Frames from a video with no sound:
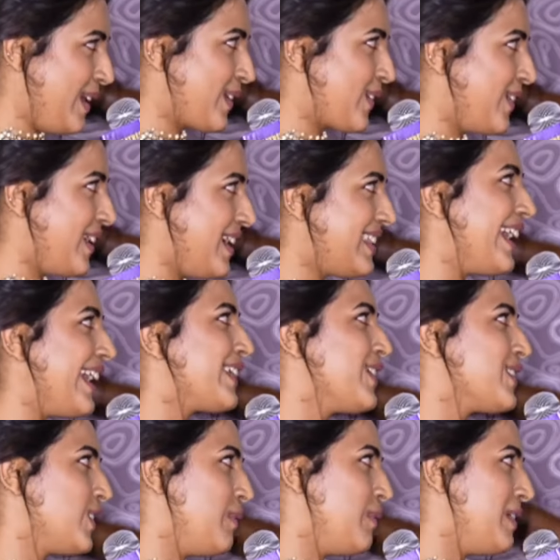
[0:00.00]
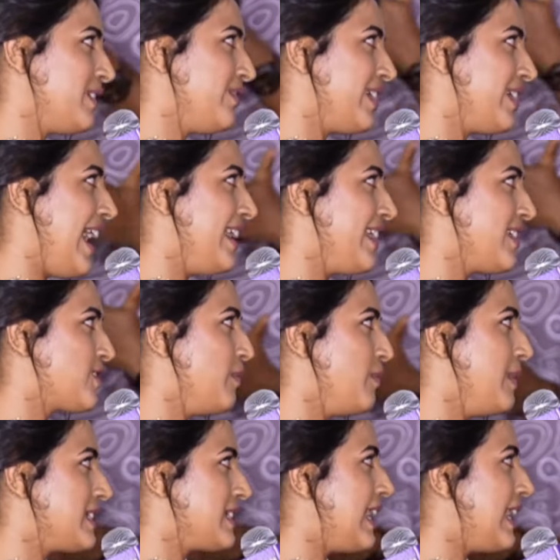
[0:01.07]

మీరు కూడా థ్యాంక్ యూ సో మచ్ ఫర్ యాడింగ్ సో మచ్